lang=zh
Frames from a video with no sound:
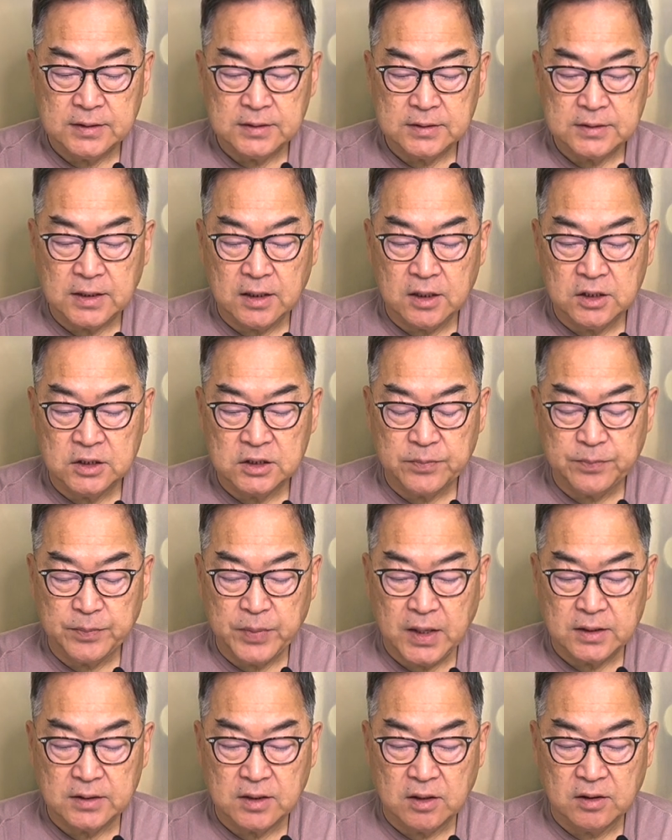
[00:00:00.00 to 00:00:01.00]
在二十
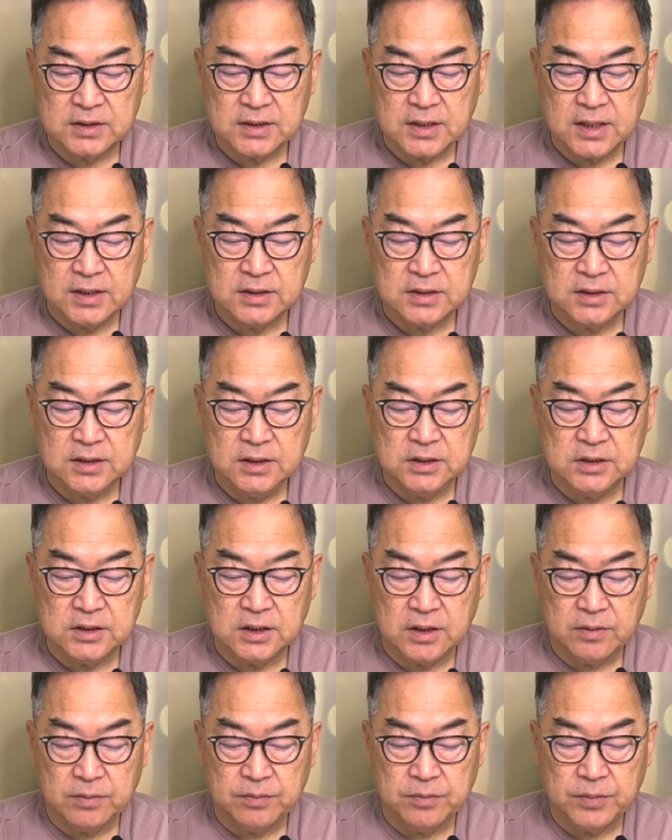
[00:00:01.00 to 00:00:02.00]
八到三十一
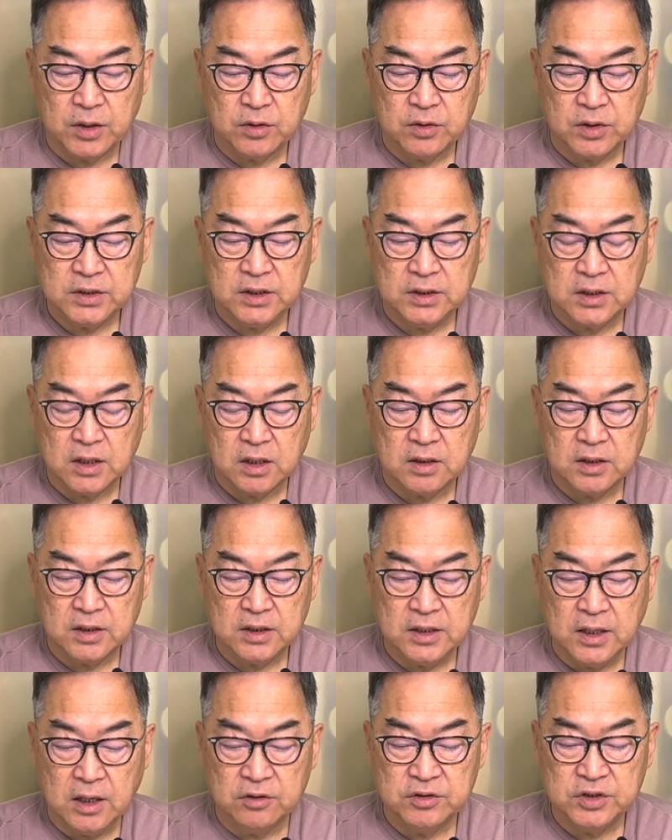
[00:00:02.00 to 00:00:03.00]
节，保罗提到了
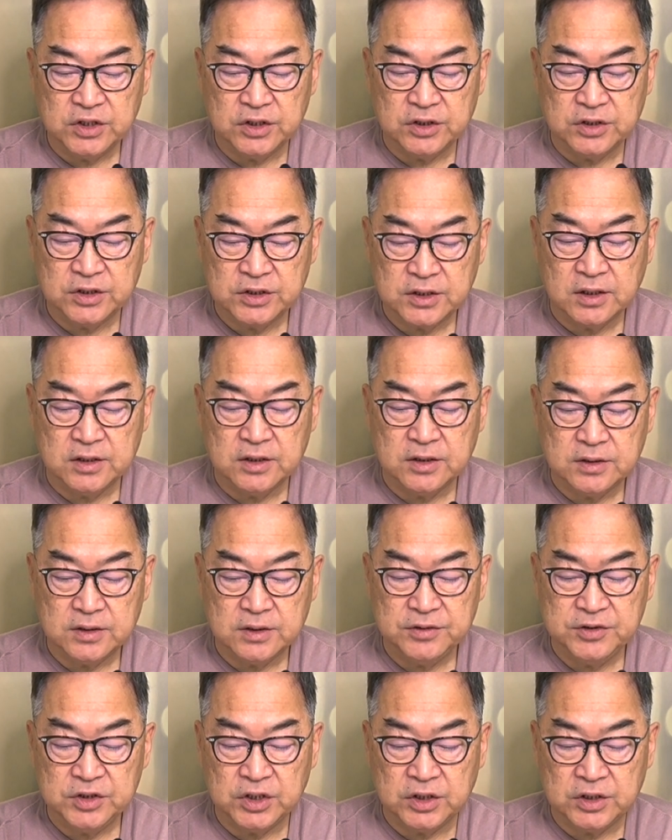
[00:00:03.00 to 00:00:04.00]
要谨慎
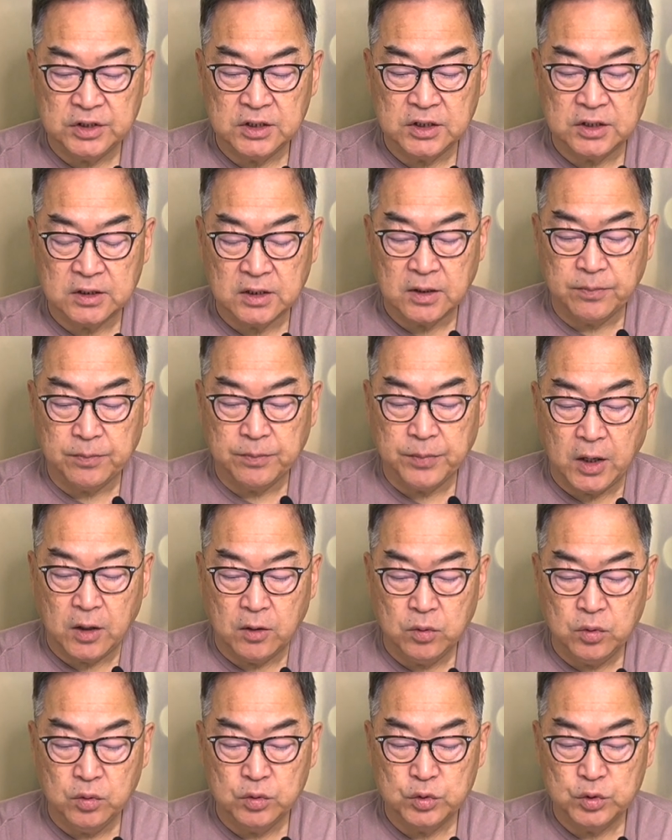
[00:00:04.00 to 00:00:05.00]
警醒地保
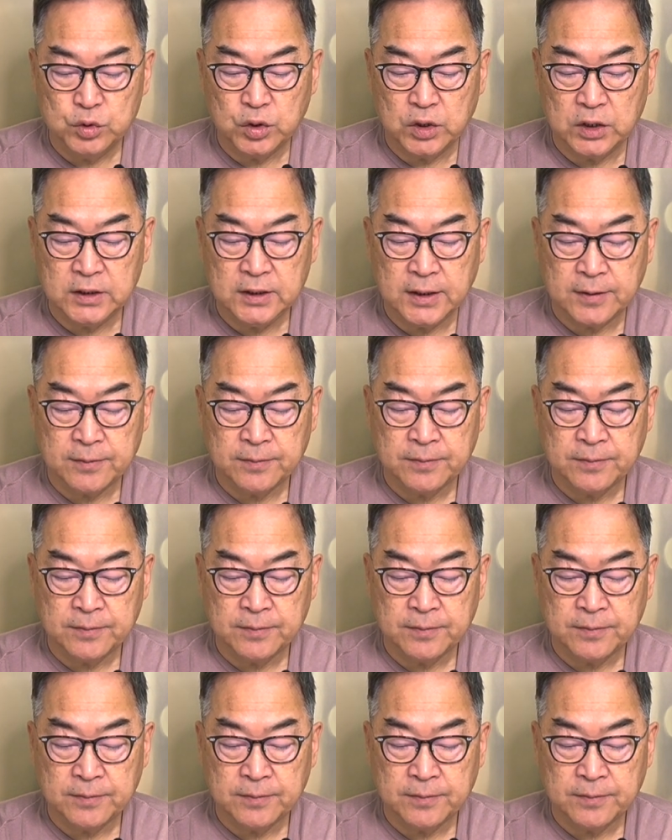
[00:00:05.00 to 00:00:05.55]
护群鸟；